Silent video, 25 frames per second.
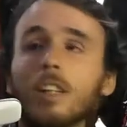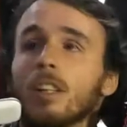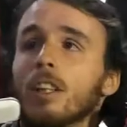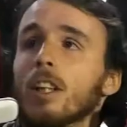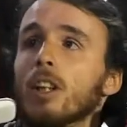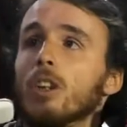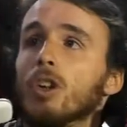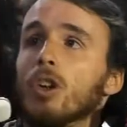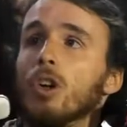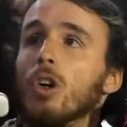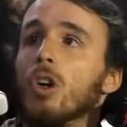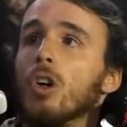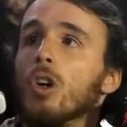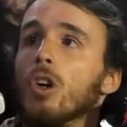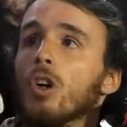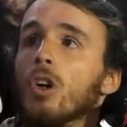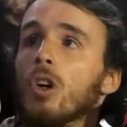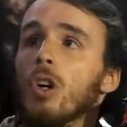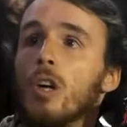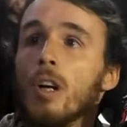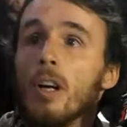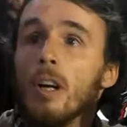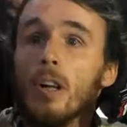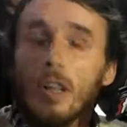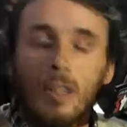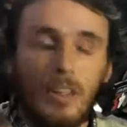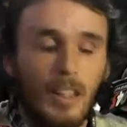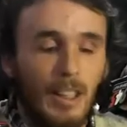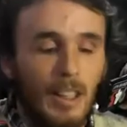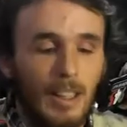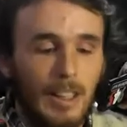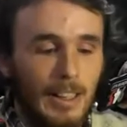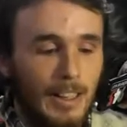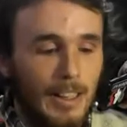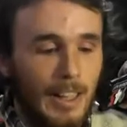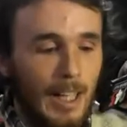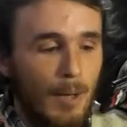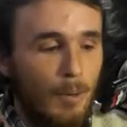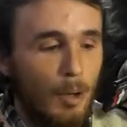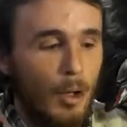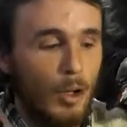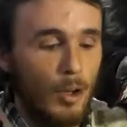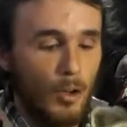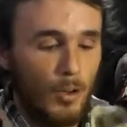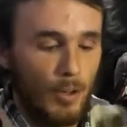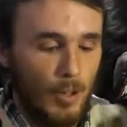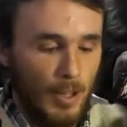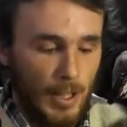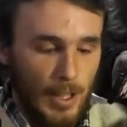y esto, eh, digamos,